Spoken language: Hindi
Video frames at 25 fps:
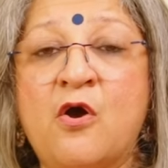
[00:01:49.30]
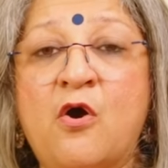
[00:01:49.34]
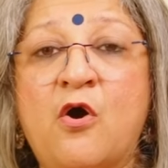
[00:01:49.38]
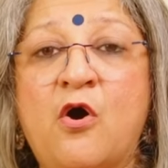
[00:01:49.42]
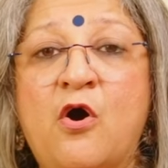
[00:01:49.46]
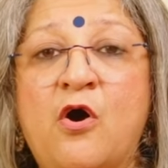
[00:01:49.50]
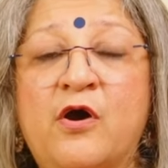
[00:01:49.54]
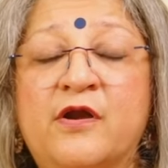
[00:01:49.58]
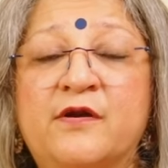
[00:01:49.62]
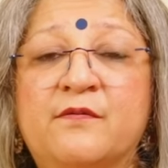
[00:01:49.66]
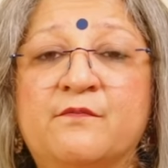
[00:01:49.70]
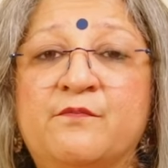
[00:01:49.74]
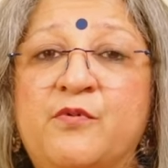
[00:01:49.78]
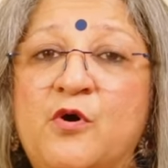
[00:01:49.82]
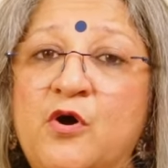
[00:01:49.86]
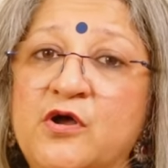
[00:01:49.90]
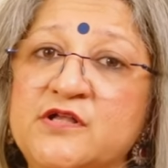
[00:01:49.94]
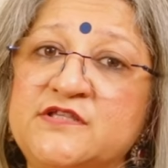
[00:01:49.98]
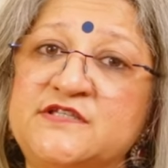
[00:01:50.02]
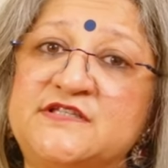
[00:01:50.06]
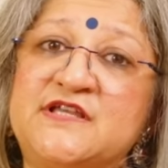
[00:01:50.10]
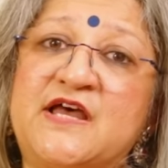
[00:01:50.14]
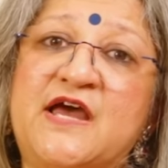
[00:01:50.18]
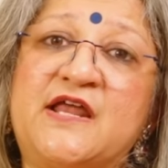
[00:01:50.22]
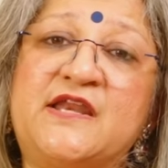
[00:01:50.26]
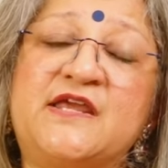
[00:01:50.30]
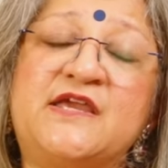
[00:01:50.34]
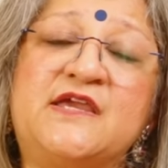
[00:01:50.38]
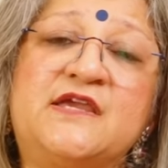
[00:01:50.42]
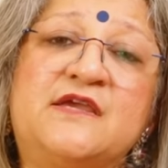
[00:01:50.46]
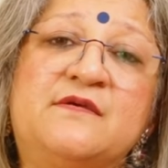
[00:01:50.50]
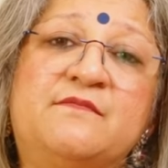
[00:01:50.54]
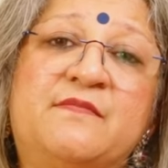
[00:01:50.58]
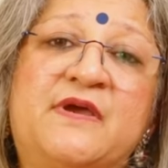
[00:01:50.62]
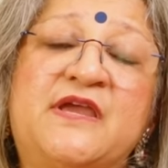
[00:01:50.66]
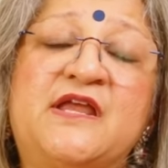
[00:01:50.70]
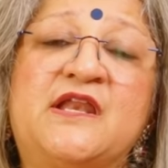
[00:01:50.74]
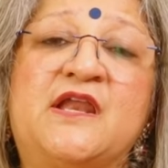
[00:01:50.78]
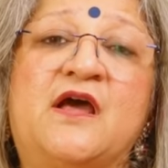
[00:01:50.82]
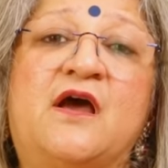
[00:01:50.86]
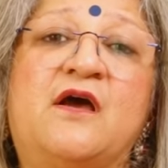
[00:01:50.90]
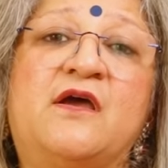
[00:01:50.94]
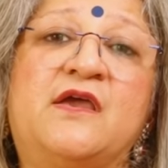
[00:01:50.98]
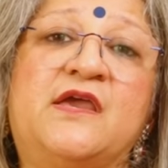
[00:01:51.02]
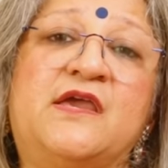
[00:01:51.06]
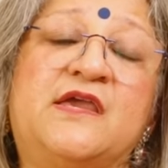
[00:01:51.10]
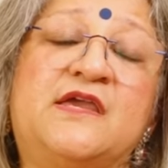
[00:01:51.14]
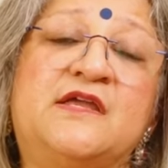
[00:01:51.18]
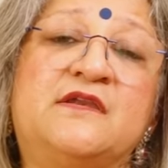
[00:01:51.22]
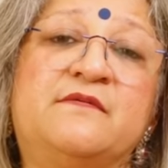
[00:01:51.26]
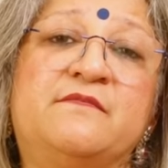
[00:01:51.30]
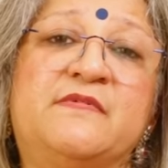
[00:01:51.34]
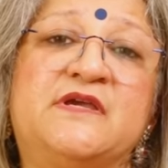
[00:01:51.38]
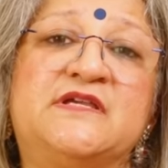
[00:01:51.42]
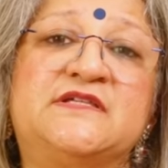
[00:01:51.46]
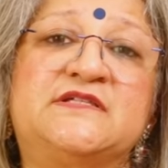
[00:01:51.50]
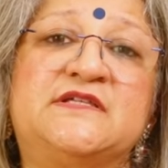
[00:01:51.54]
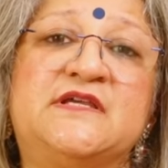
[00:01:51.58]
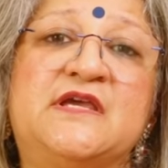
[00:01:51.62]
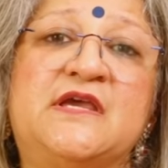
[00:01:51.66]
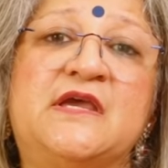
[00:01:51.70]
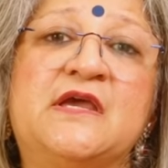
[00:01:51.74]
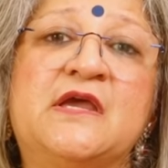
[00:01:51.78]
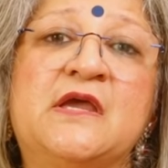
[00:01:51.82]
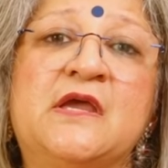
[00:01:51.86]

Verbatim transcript: और बहुत सारी महिलाएं इनमें से